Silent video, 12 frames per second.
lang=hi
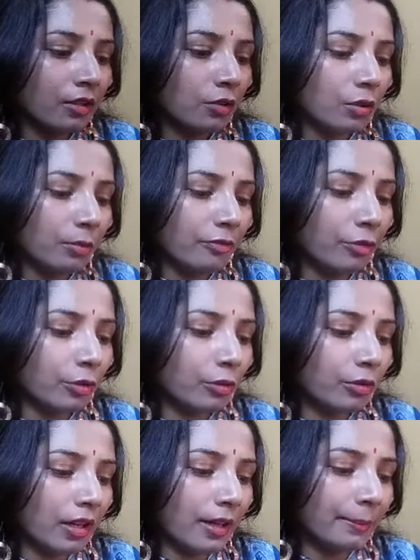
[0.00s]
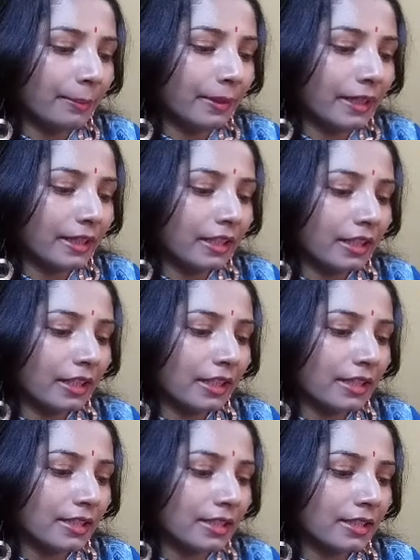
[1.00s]
कोई भी फ़ोटो आप ले करके
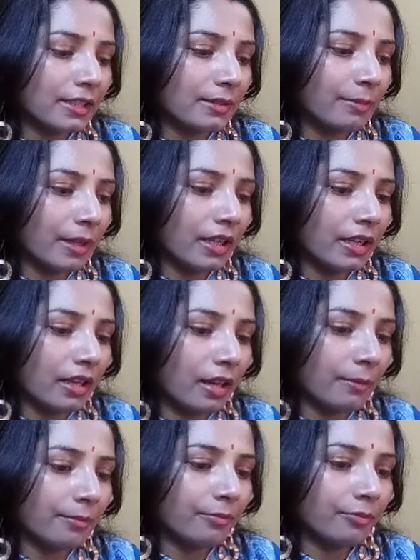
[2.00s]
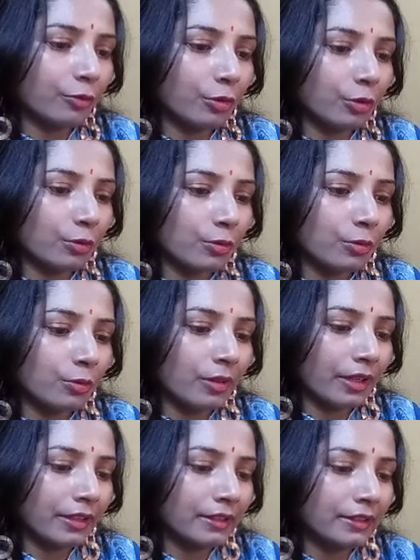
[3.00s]
इसमें आप फ़ोटोज़ को
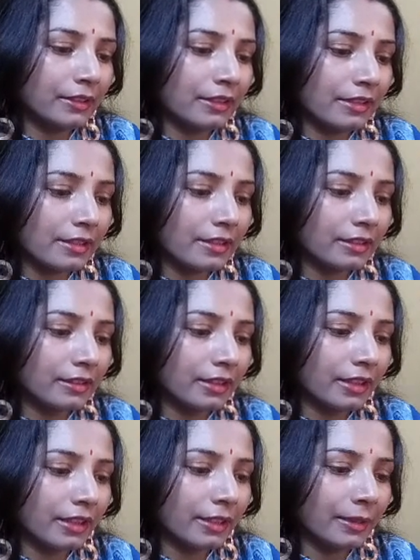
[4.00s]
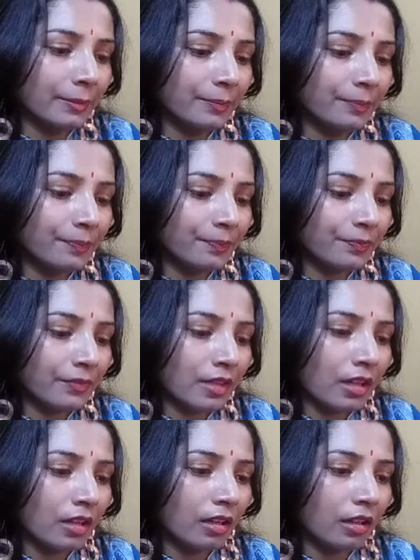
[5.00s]
एडिट कर सकते
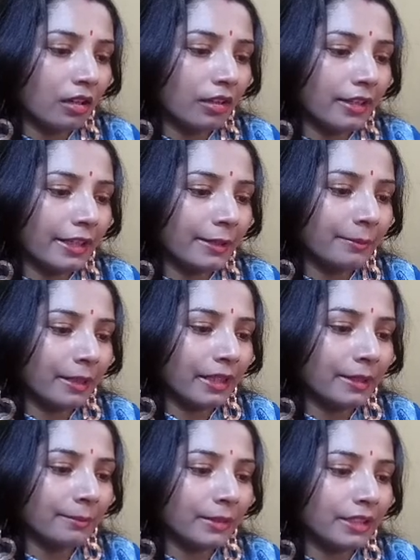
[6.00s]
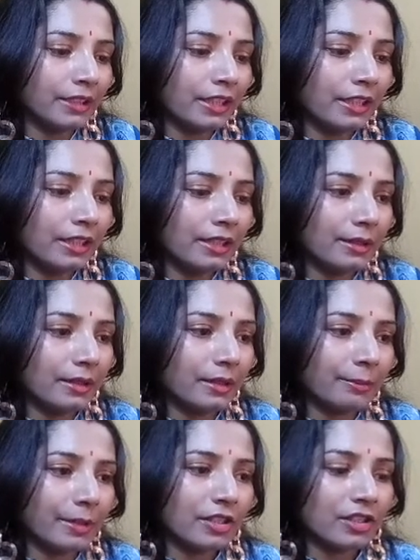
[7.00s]
हैं लाइक मैंने अपनी ये
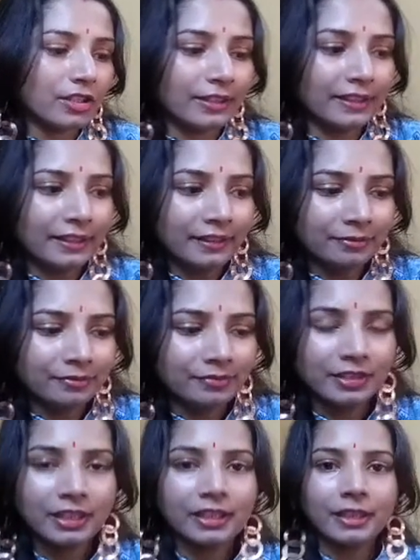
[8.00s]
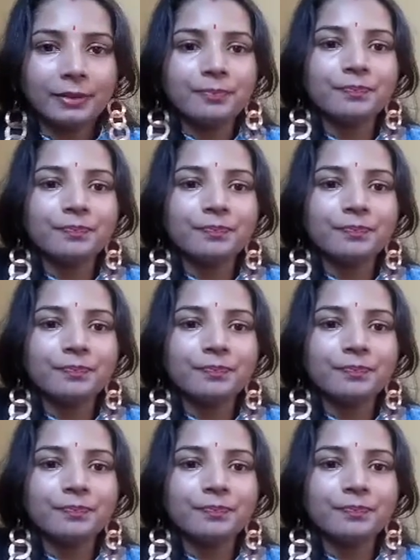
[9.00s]
पिक्चर ली ठीक है